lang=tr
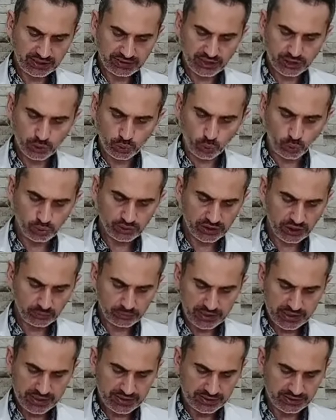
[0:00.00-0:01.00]
Yaklaşık 10
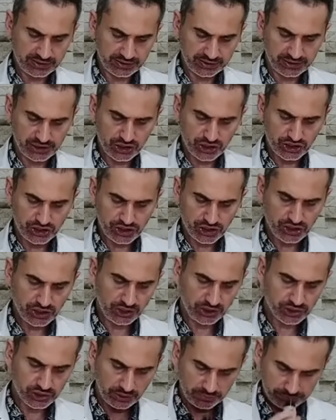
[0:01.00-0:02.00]
damlasını kişniş
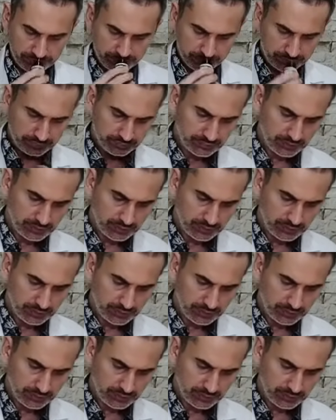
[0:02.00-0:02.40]
alacağım.